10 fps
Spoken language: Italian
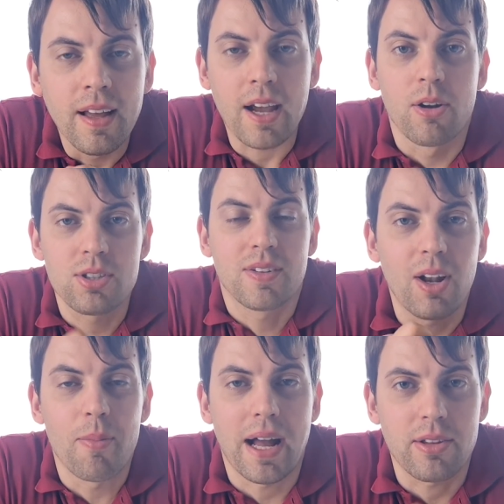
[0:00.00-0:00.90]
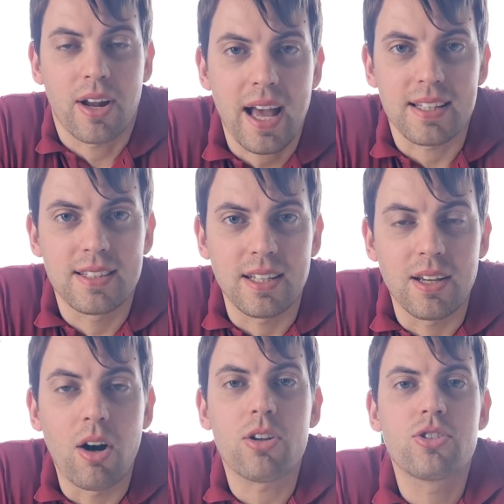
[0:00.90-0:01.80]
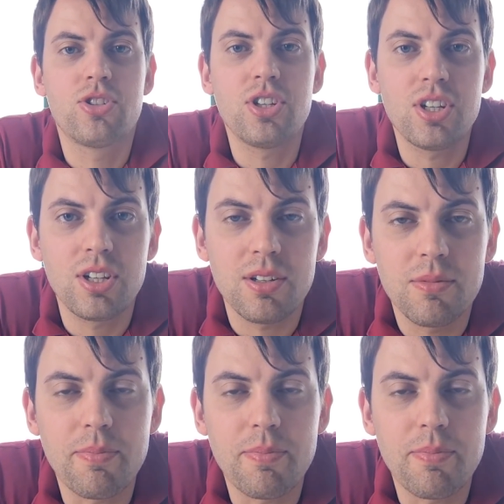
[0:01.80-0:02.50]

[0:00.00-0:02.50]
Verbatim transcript: Eccolo Stivello Magno ragazzi, oggi